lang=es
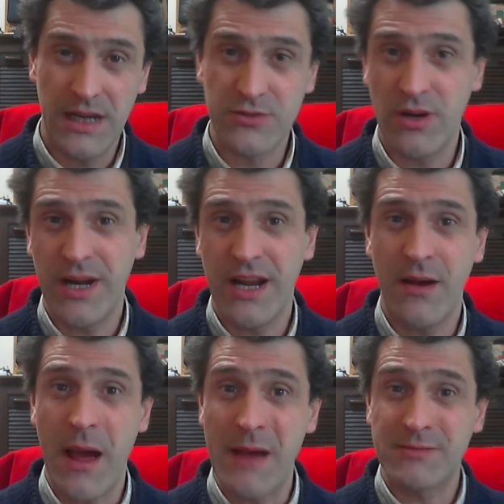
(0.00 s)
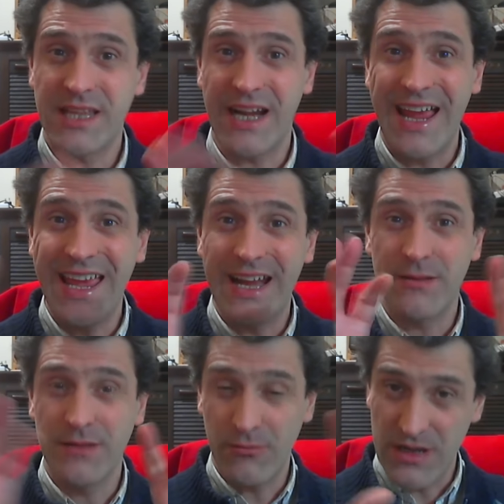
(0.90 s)
Es una manera de extraer
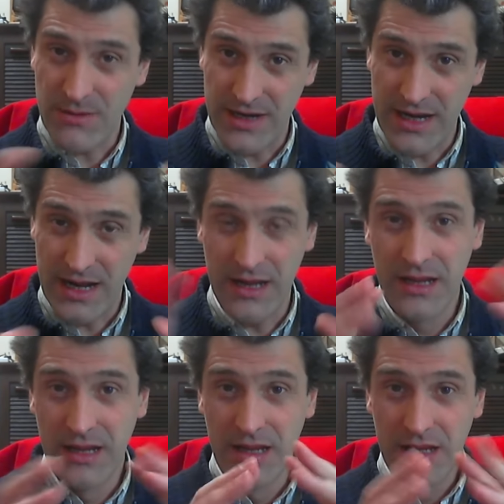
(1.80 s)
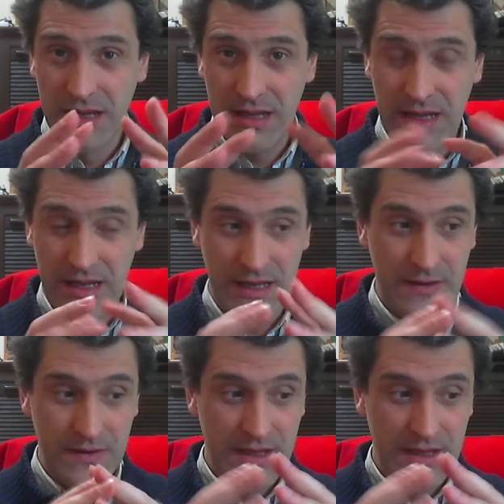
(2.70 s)
de alguna manera eh,